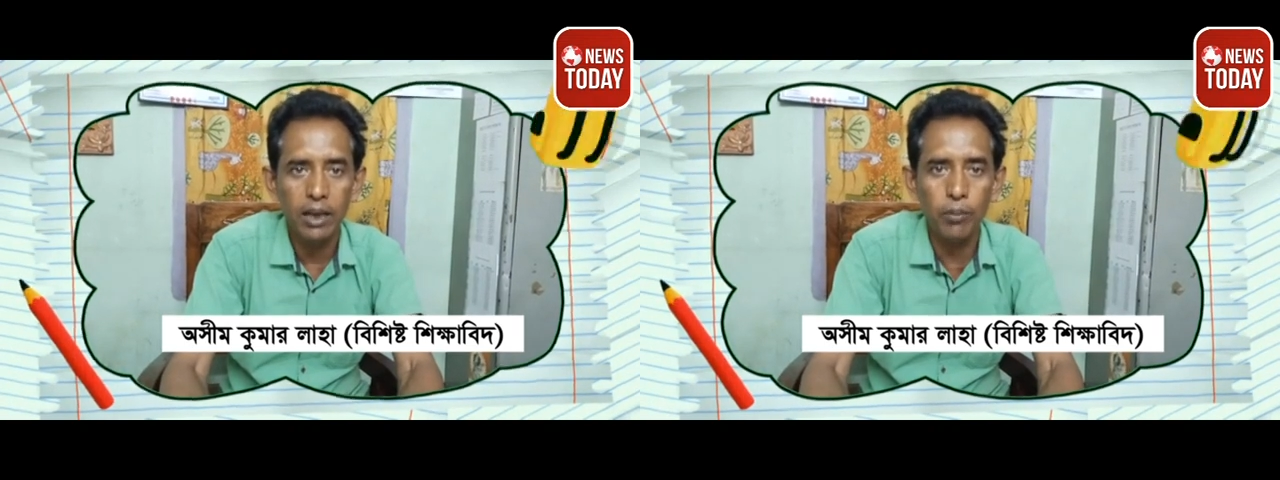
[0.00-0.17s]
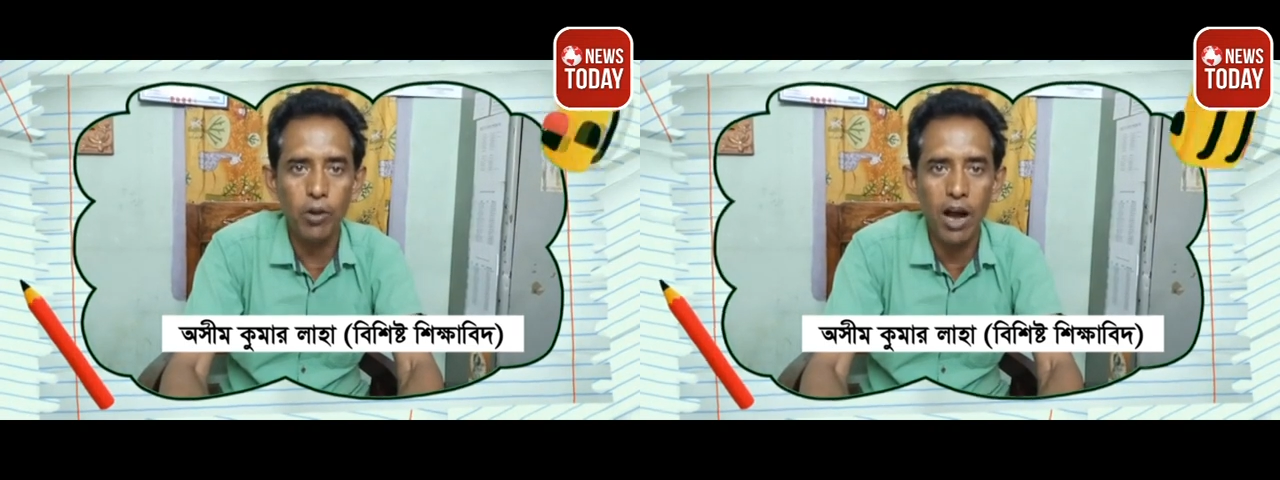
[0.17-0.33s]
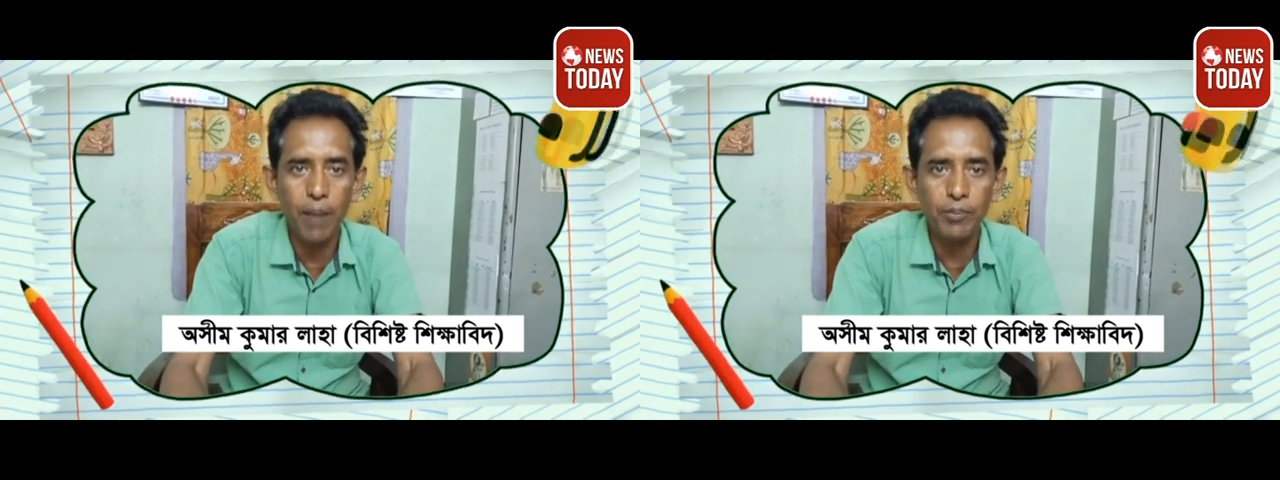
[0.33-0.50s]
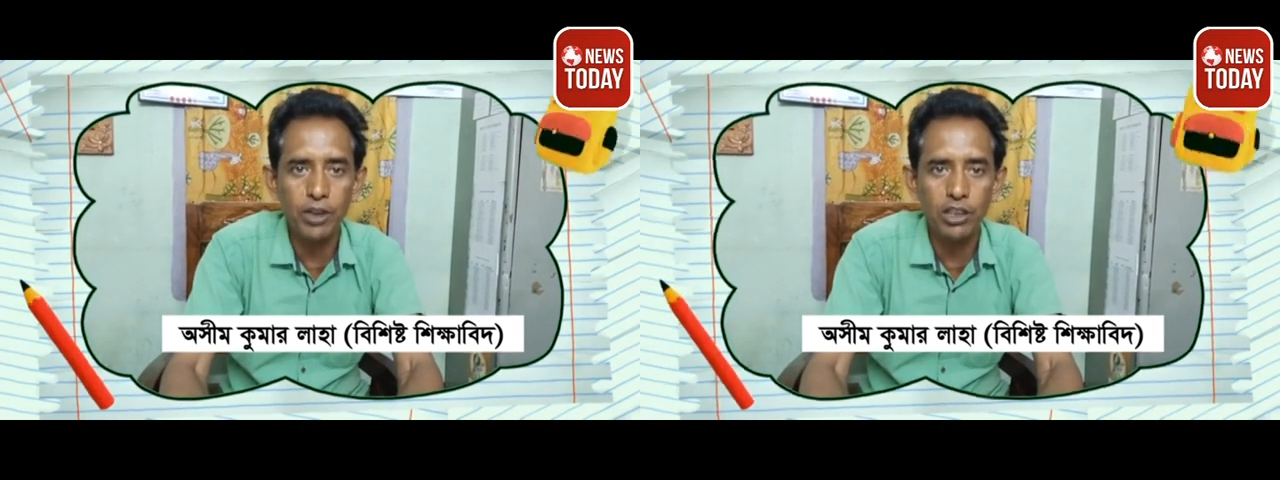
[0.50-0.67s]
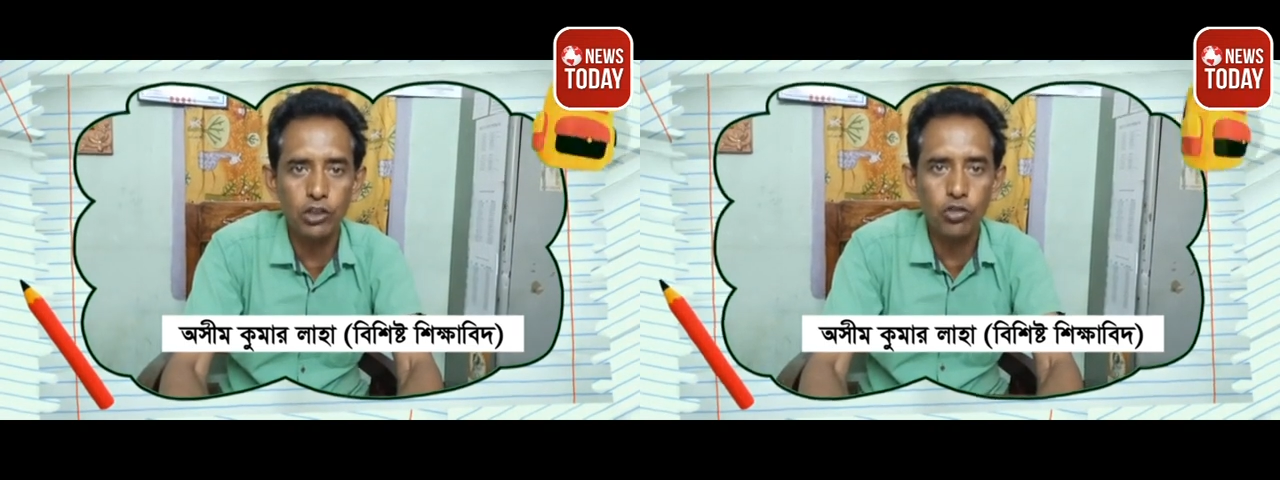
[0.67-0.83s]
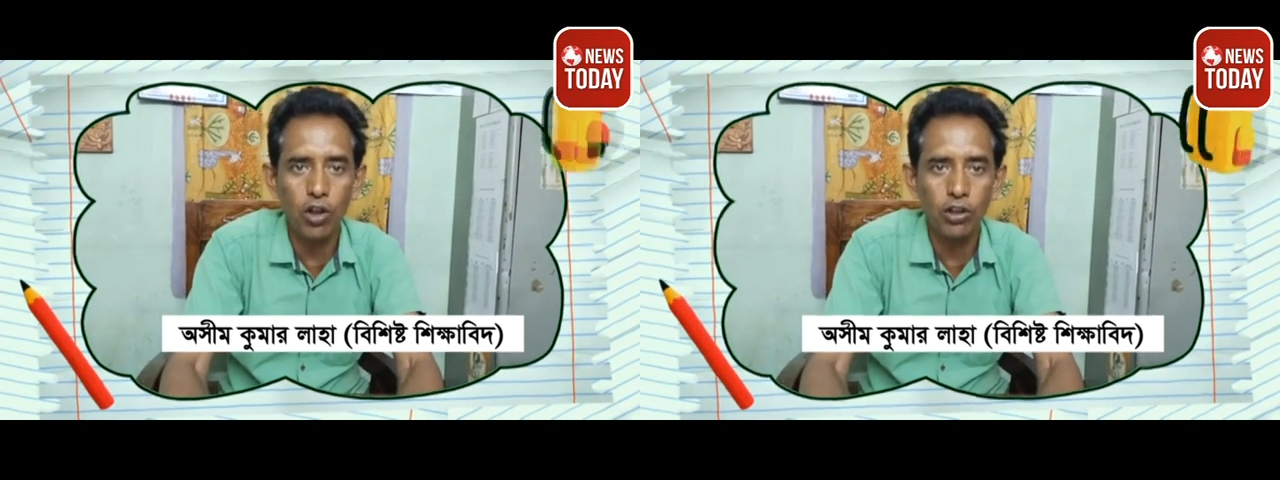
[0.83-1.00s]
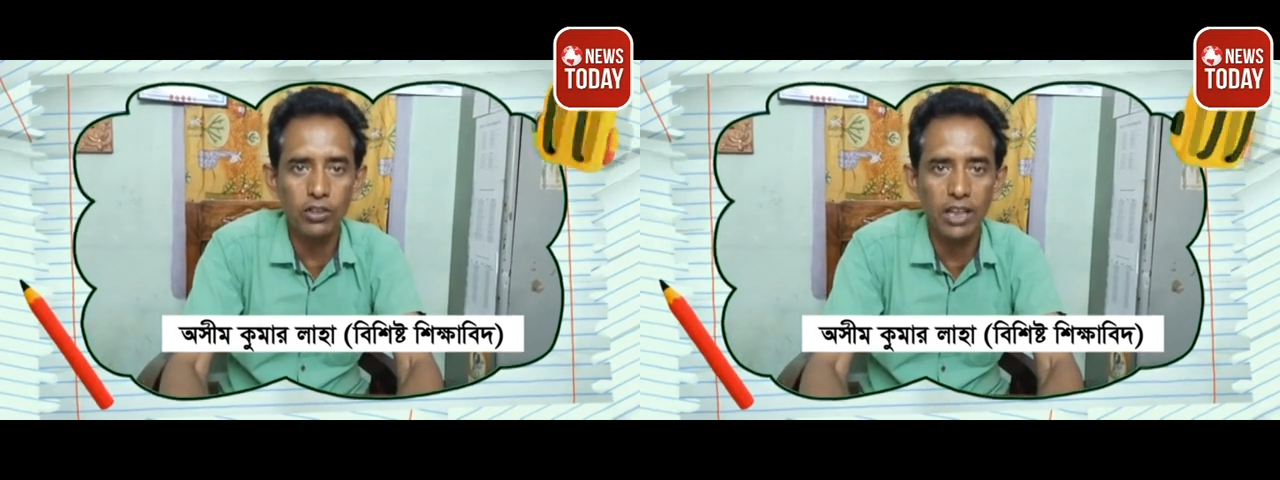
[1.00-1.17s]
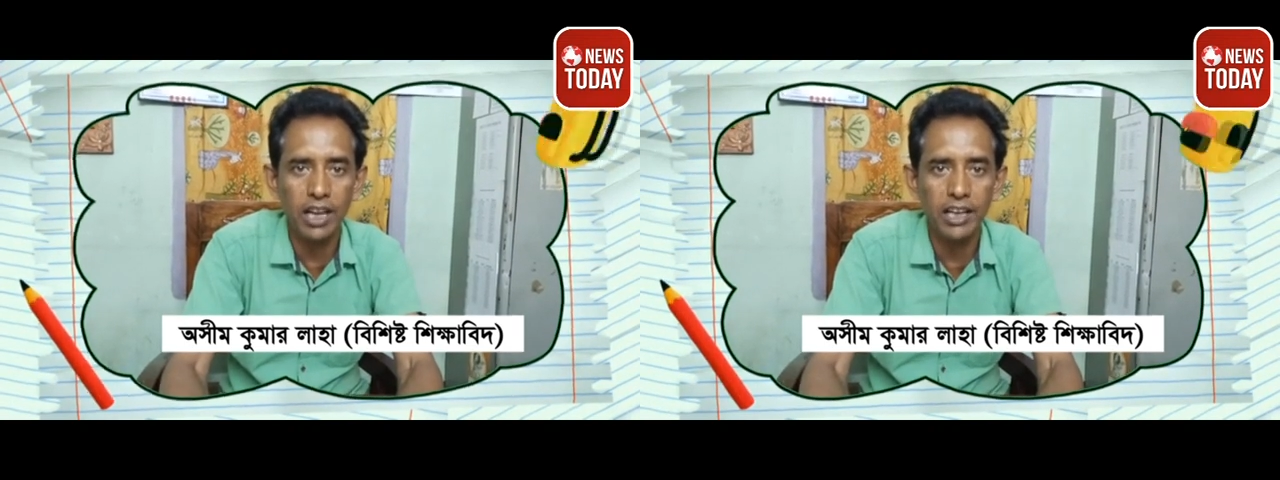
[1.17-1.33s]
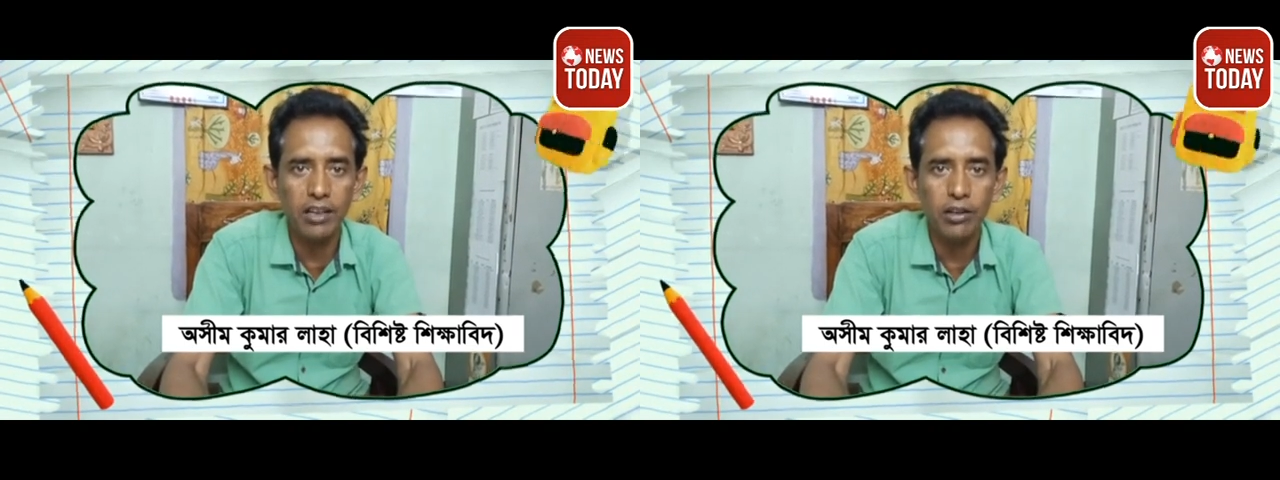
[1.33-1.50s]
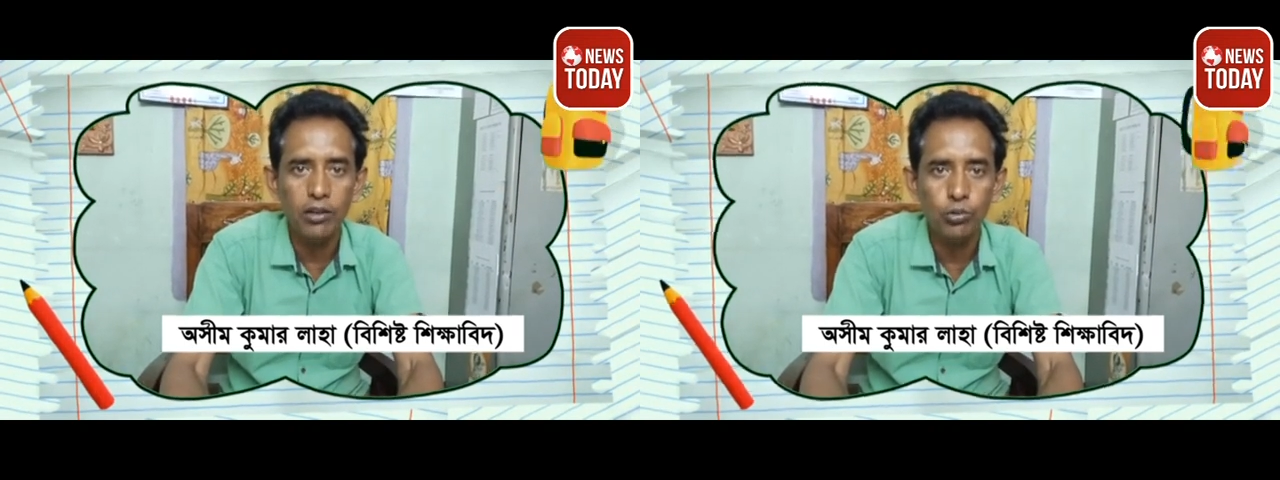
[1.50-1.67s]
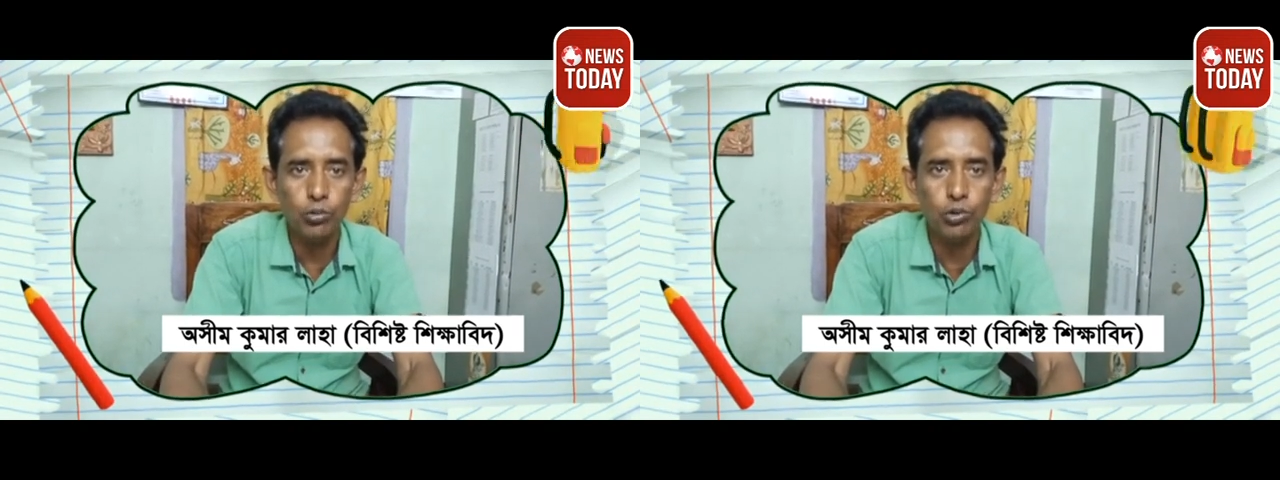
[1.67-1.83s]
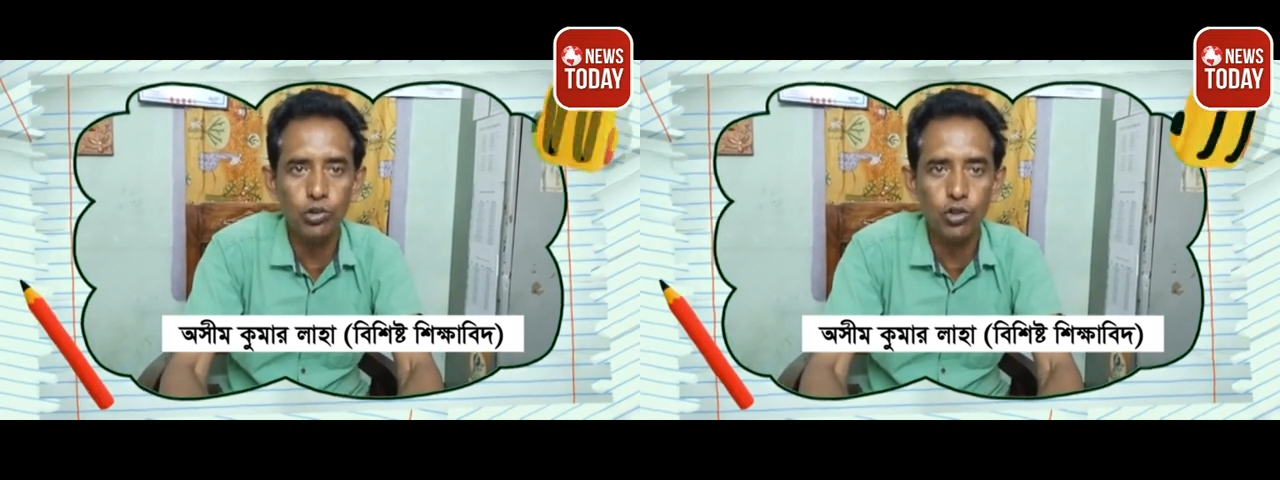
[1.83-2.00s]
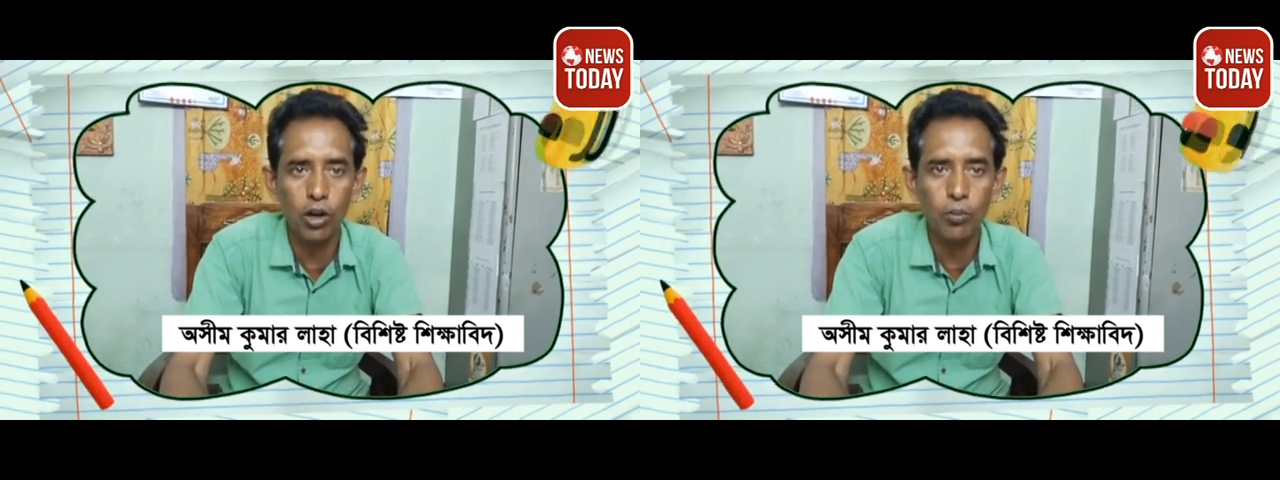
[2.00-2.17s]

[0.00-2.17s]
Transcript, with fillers: এবং আপনাদের সন্তানের উজ্জ্বল